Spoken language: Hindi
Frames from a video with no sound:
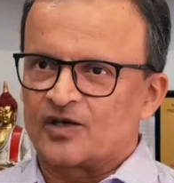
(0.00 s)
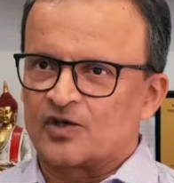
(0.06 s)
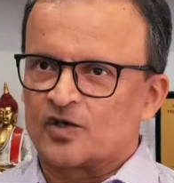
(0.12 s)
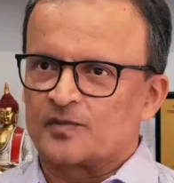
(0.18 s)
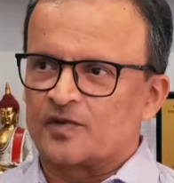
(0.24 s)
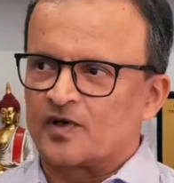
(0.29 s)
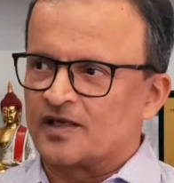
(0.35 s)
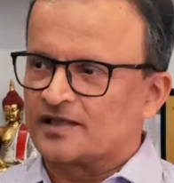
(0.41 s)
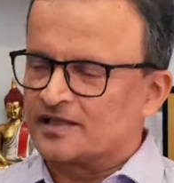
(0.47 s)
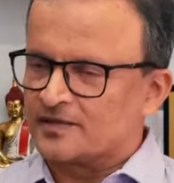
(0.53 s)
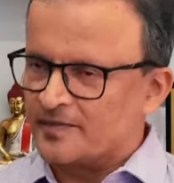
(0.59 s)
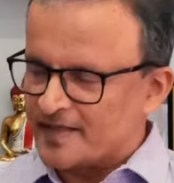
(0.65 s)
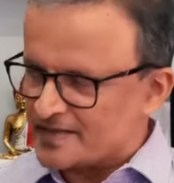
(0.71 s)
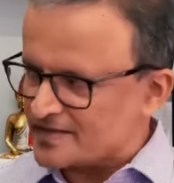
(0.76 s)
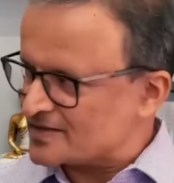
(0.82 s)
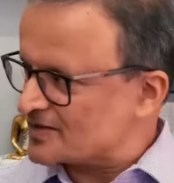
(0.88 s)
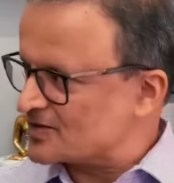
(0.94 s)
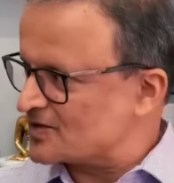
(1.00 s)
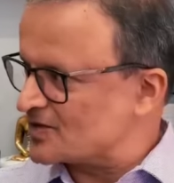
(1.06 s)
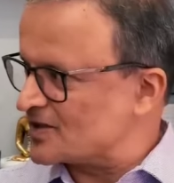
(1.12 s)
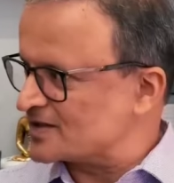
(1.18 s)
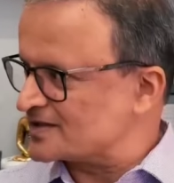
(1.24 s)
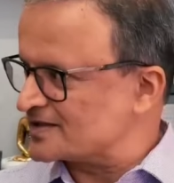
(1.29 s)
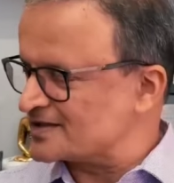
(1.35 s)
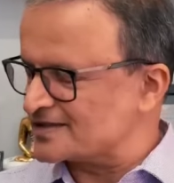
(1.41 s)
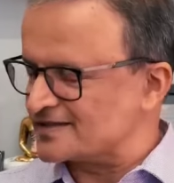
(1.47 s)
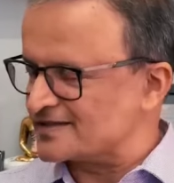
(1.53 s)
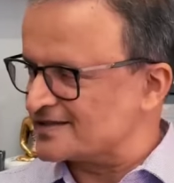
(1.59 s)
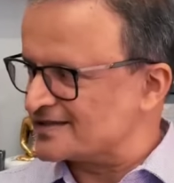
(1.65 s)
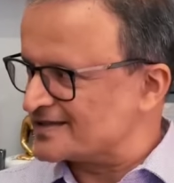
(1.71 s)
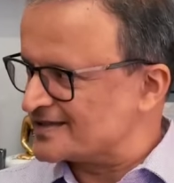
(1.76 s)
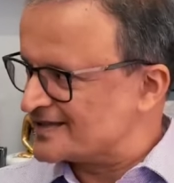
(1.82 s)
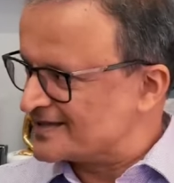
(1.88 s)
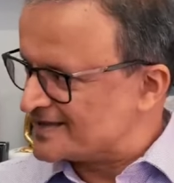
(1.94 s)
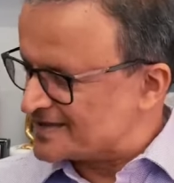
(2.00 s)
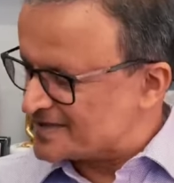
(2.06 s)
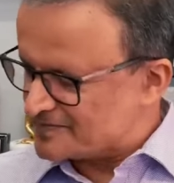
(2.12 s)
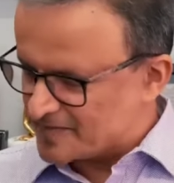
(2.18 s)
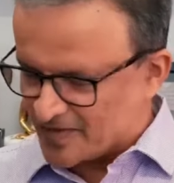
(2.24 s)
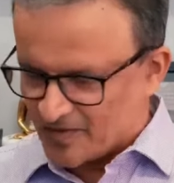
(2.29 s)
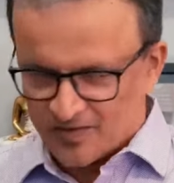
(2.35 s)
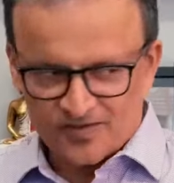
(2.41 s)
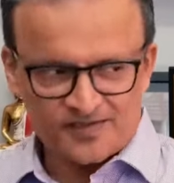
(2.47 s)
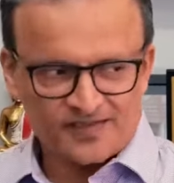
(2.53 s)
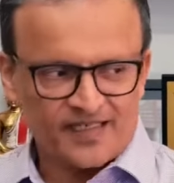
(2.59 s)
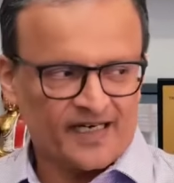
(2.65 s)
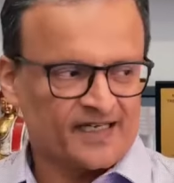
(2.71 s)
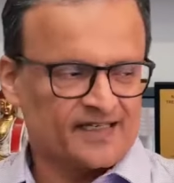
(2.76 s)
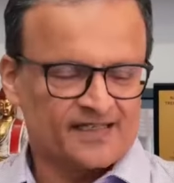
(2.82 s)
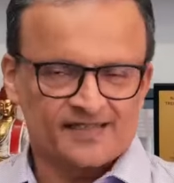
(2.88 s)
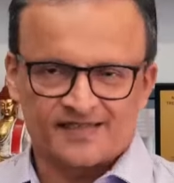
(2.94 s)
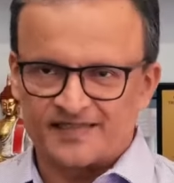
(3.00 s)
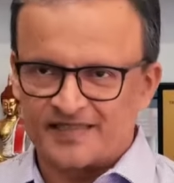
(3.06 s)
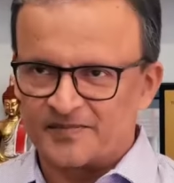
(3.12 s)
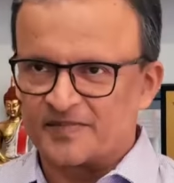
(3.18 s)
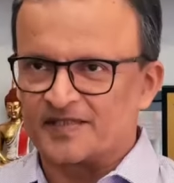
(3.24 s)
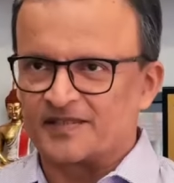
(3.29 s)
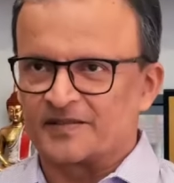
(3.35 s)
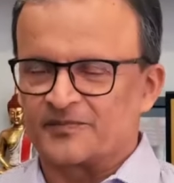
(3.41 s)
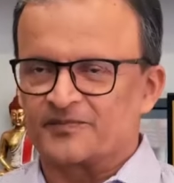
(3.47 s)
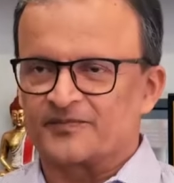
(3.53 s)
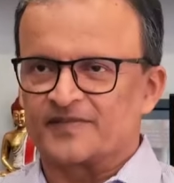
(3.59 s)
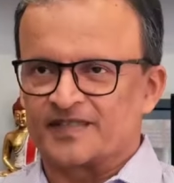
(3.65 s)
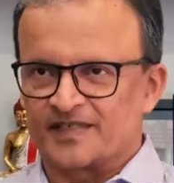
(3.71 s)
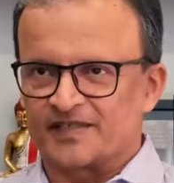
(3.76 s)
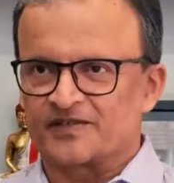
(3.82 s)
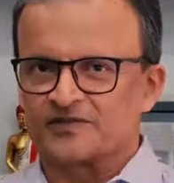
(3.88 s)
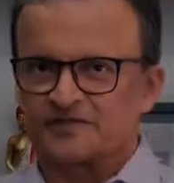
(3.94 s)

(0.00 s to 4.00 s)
आई होप ऑल द बेस्ट टू डॉक्टर मनोज एंड हिज टीम थैंक